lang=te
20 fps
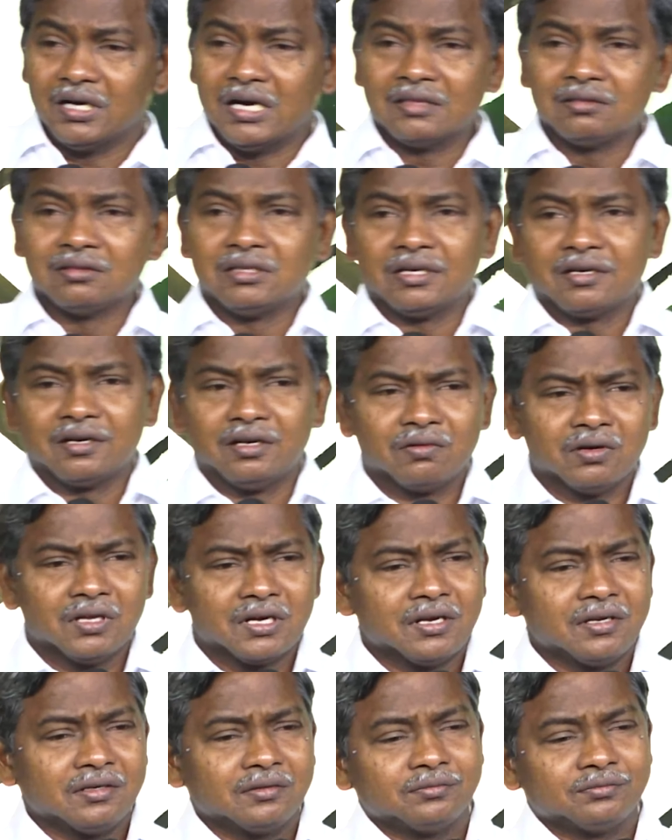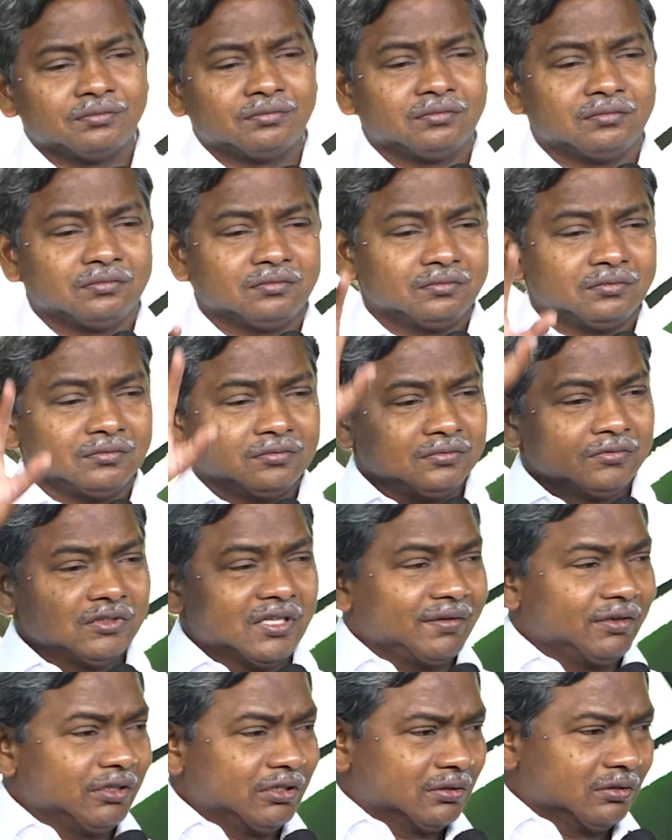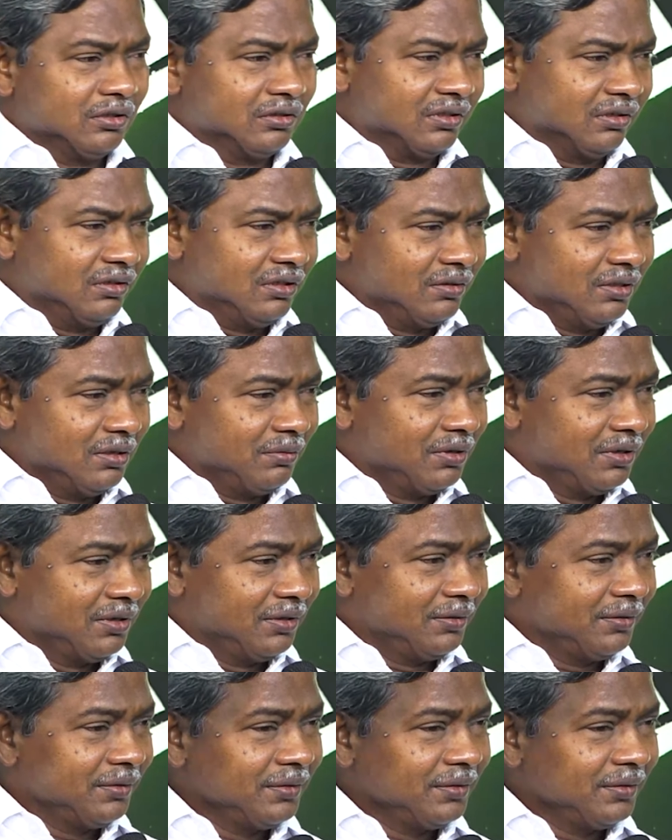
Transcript: అందరు ఇక్కడే ఉన్నారా దేవునికి స్తోత్రం చేద్దామా